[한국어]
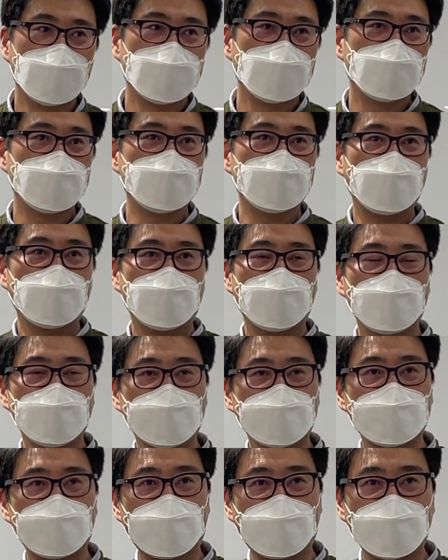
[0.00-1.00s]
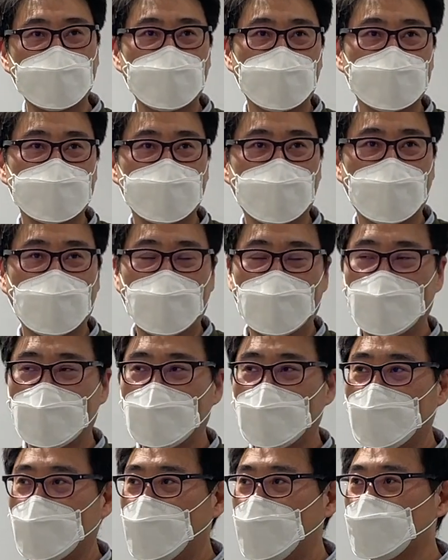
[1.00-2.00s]
누가 이걸 잘한다더라.
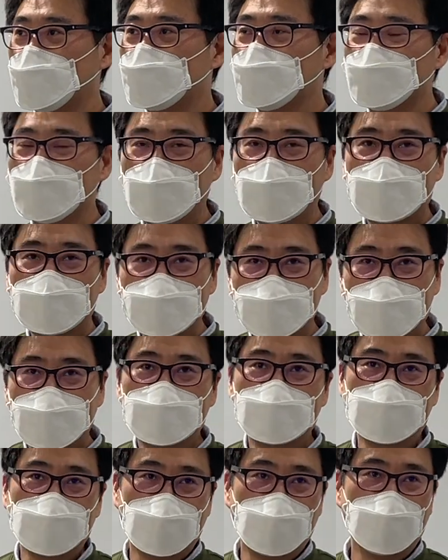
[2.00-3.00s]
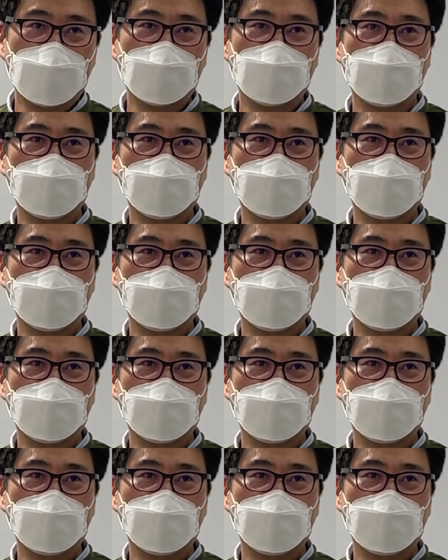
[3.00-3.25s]
아, 요즘 이게 뜬다더라.